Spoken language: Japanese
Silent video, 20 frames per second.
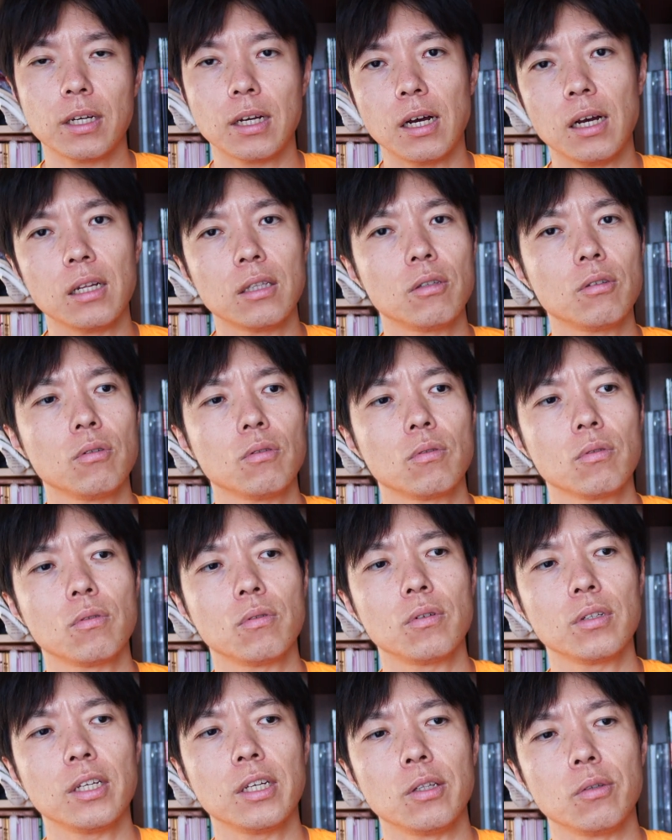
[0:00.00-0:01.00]
かっていうと
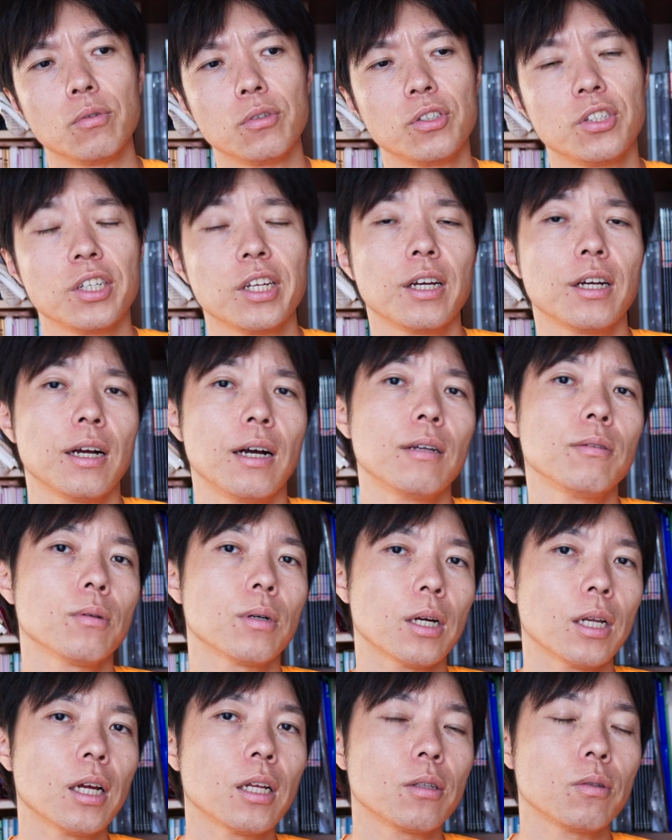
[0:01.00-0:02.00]
ころでどういう違いがあるの
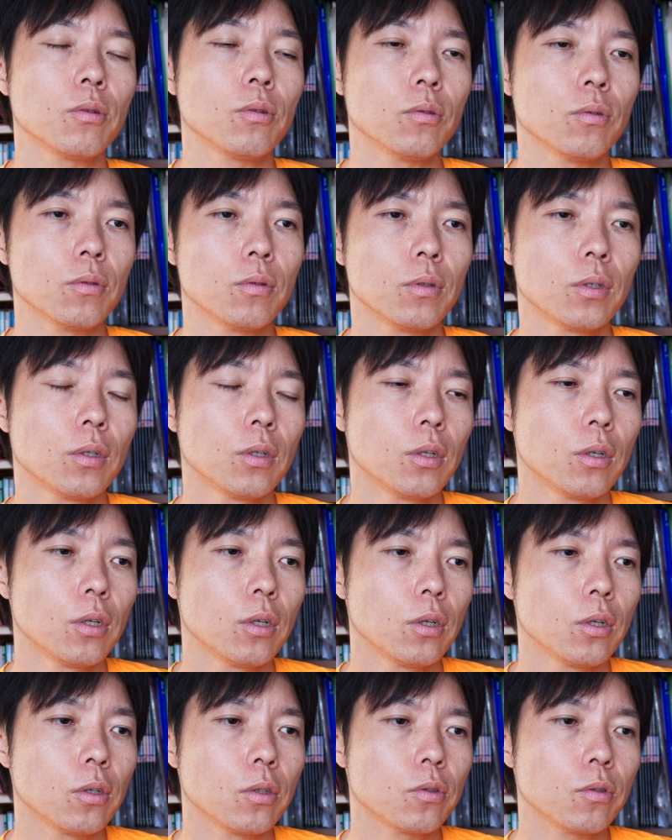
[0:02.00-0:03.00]
かなっていう
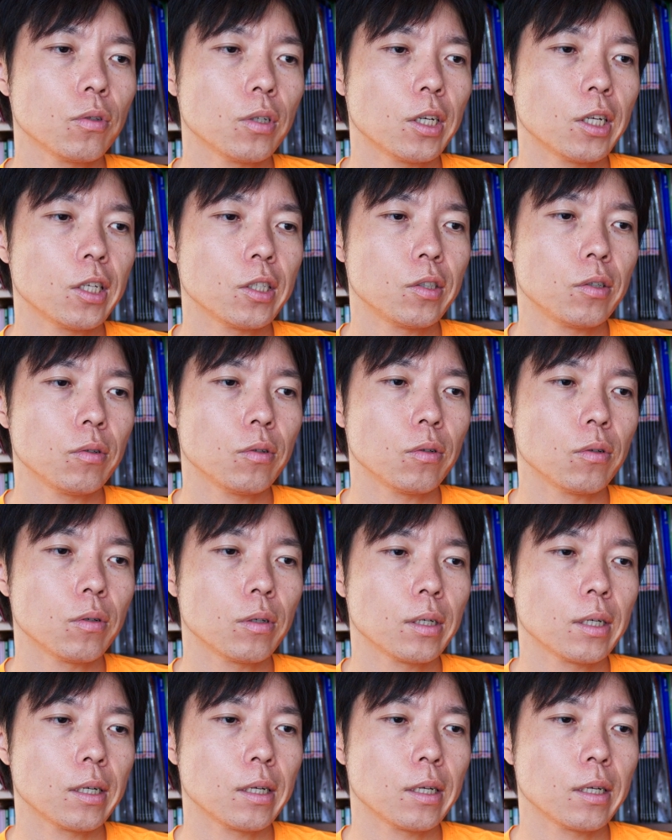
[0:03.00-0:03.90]
そういう話を、